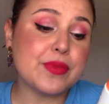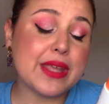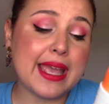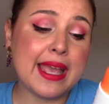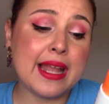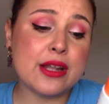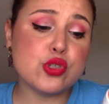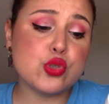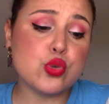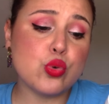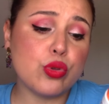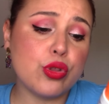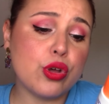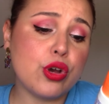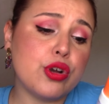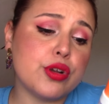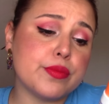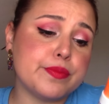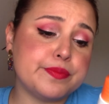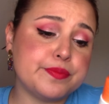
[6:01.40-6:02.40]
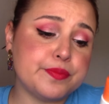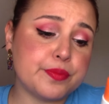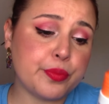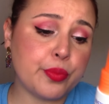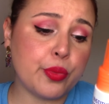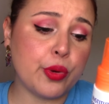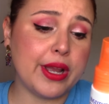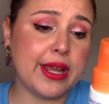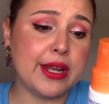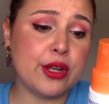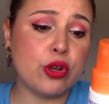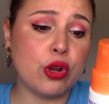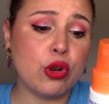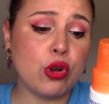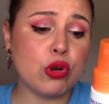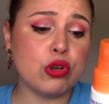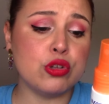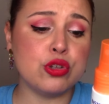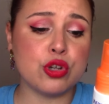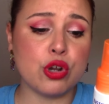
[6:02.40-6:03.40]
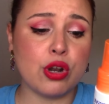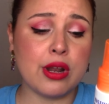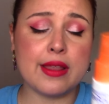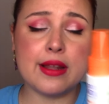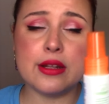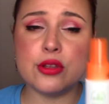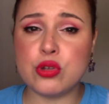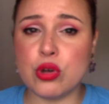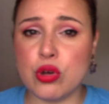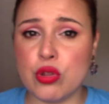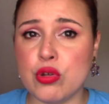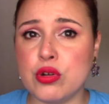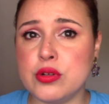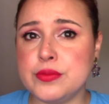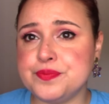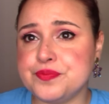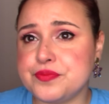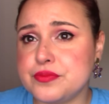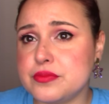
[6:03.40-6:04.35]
El sudor, pues no lo controla del todo,